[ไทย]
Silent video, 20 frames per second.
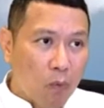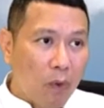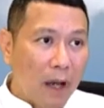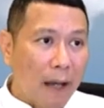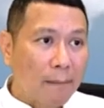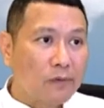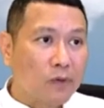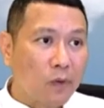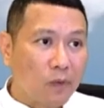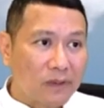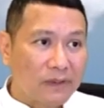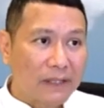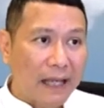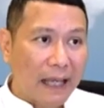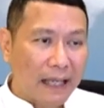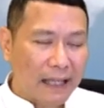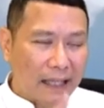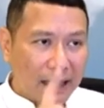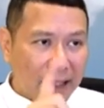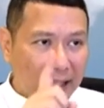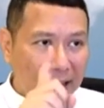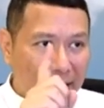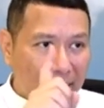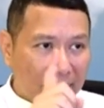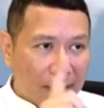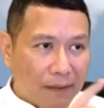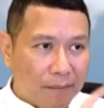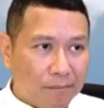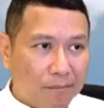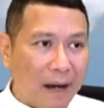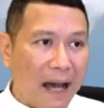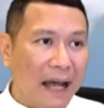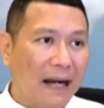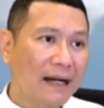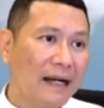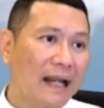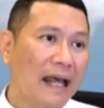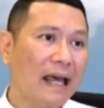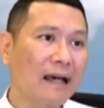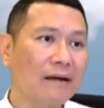ความสงสัยบาน
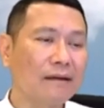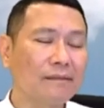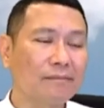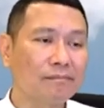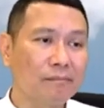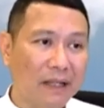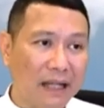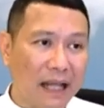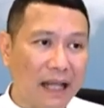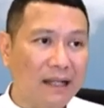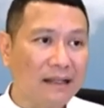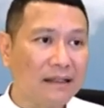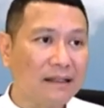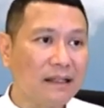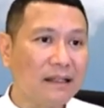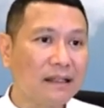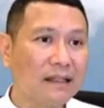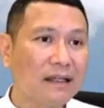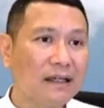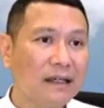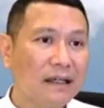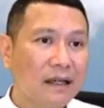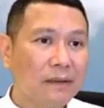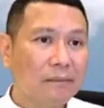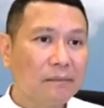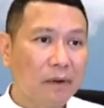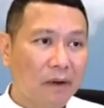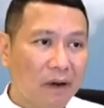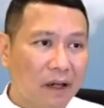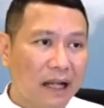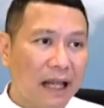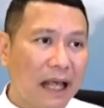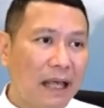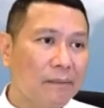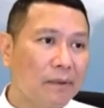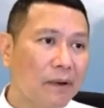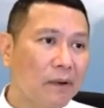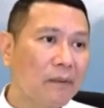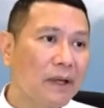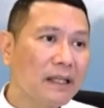แรกไปได้เลย เพราะอะไร
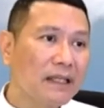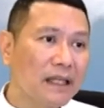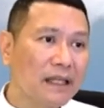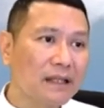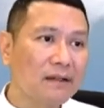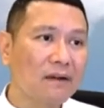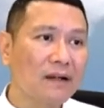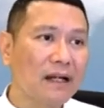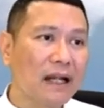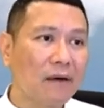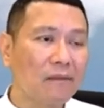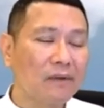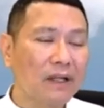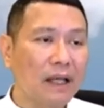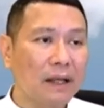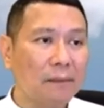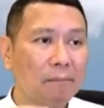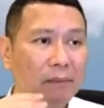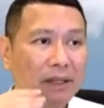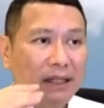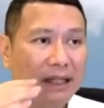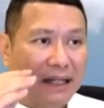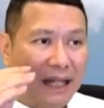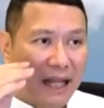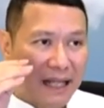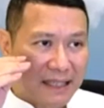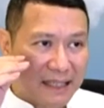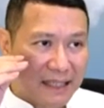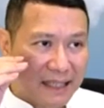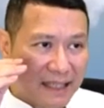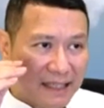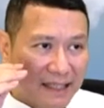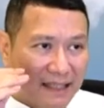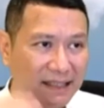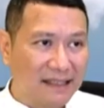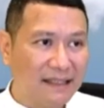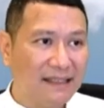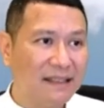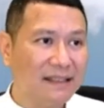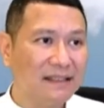เพราะว่าจิตของเราเนี่ยมันจะได้ที่
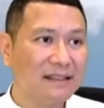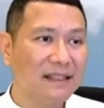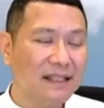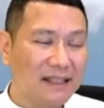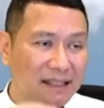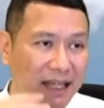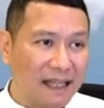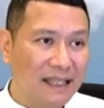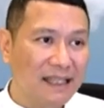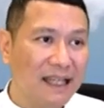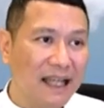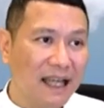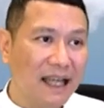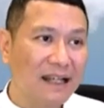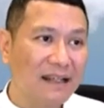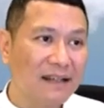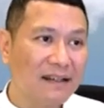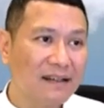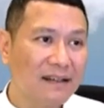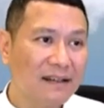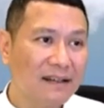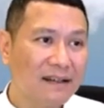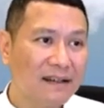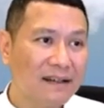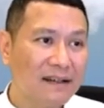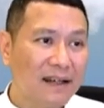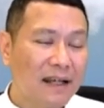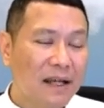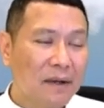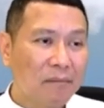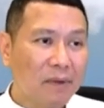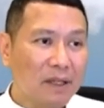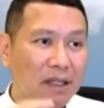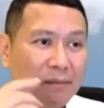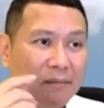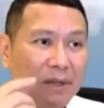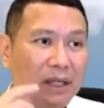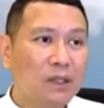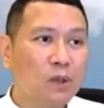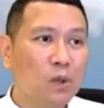ยืนที่ชัดเจน มันจะ
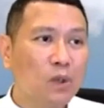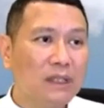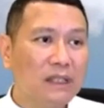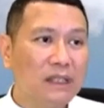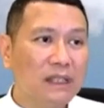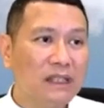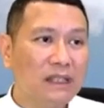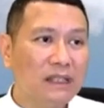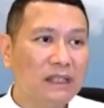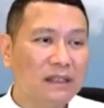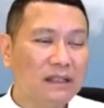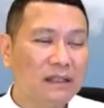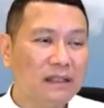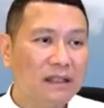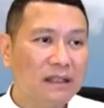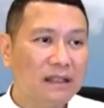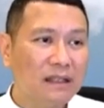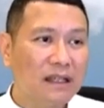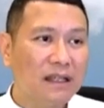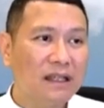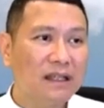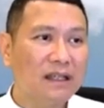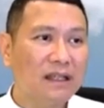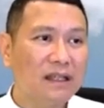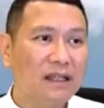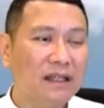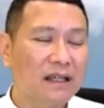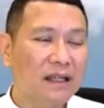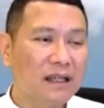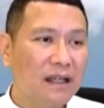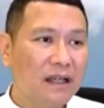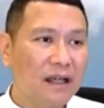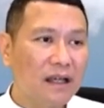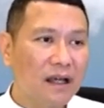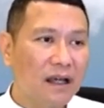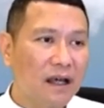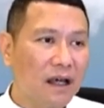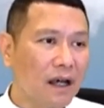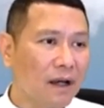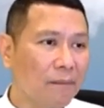มีจุดยืนที่
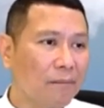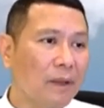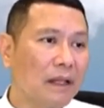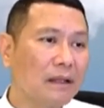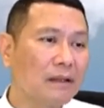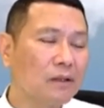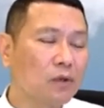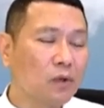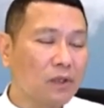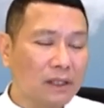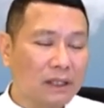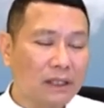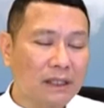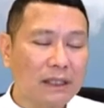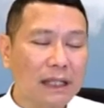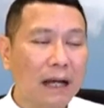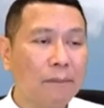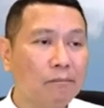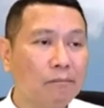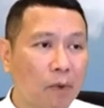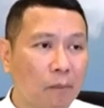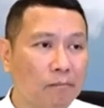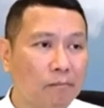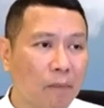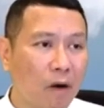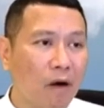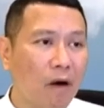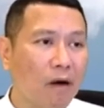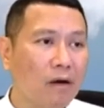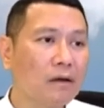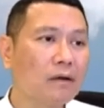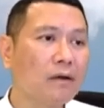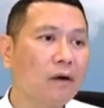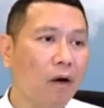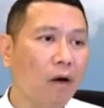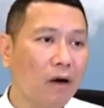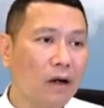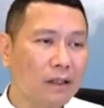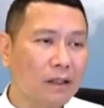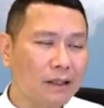เป็นจุดยืนทางมุมมองข
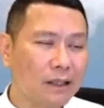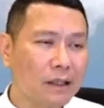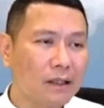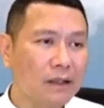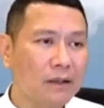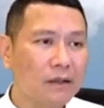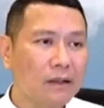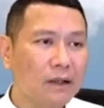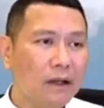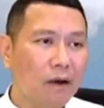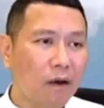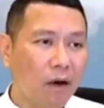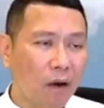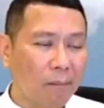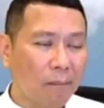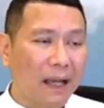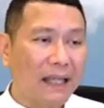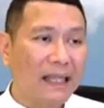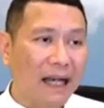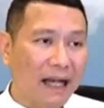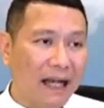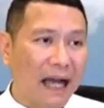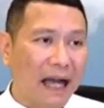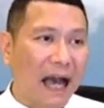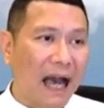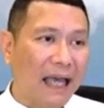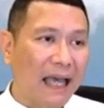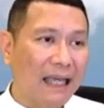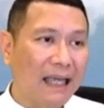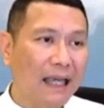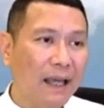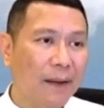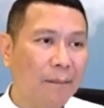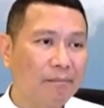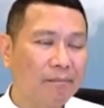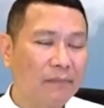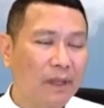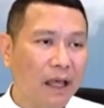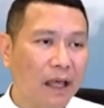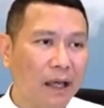องออกมาจากกาย
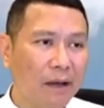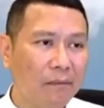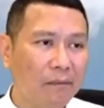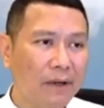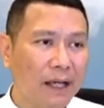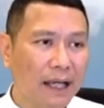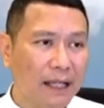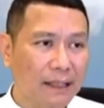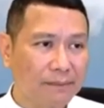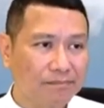นะว่า